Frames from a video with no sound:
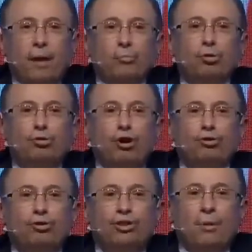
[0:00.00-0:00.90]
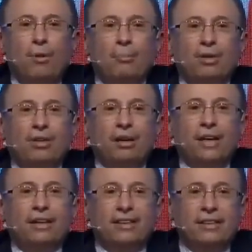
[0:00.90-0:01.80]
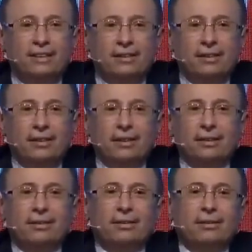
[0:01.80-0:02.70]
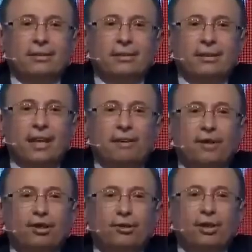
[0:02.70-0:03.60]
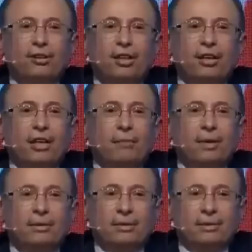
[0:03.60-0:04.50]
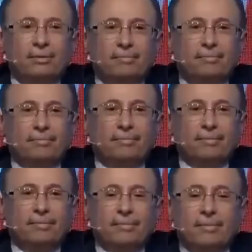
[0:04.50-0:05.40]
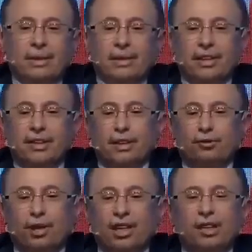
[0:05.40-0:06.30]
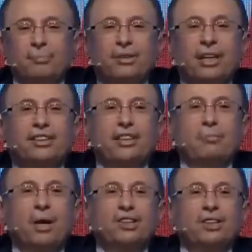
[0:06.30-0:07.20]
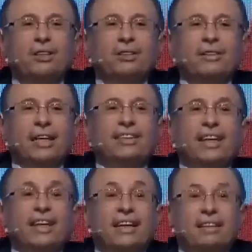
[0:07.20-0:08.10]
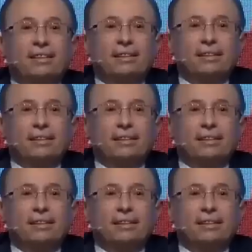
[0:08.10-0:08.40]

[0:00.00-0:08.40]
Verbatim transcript: Bu dördün tamamını da verseniz enflasyon aşağıya gelmez. İşte söylediğimiz 85, 80'e gelir.